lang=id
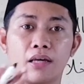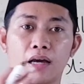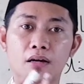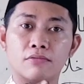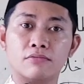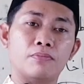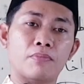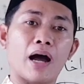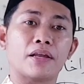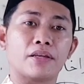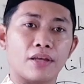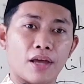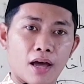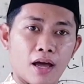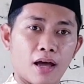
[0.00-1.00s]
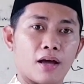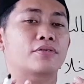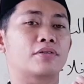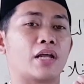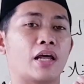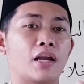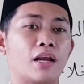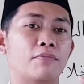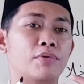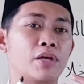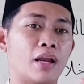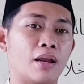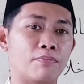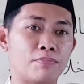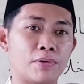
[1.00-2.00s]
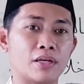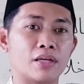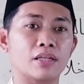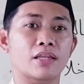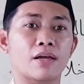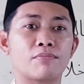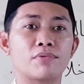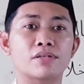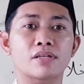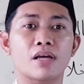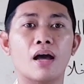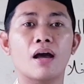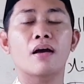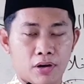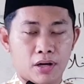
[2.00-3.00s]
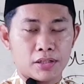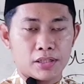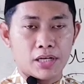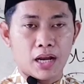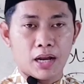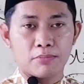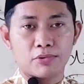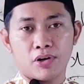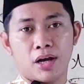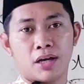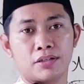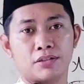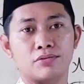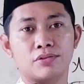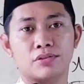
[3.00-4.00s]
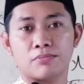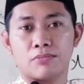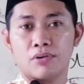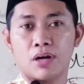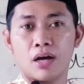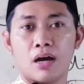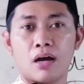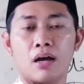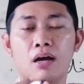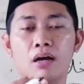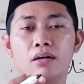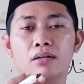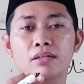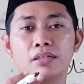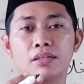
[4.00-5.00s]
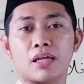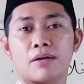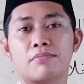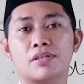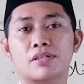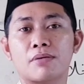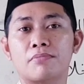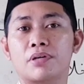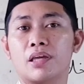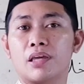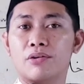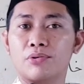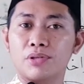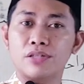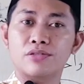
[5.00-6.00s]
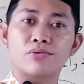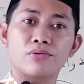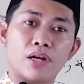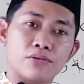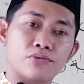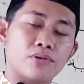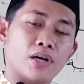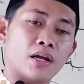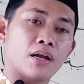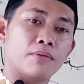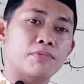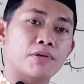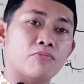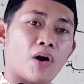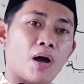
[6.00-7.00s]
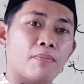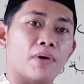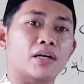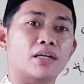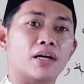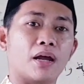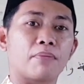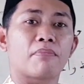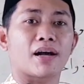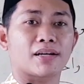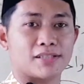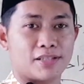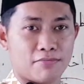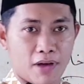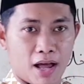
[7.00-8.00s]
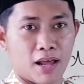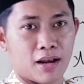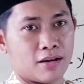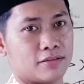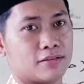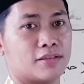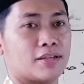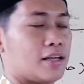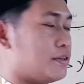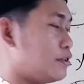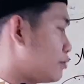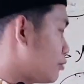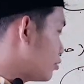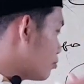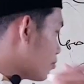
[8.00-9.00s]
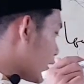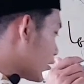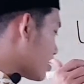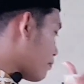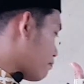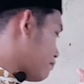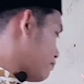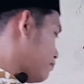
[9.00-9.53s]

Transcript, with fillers: yang banyak dan lebih-lebih kita bisa di dalam doa itu semoga kita bisa mengikuti sunnah-sunnah Nabi Muhammad dengan maksimal kayak gitu itu mantap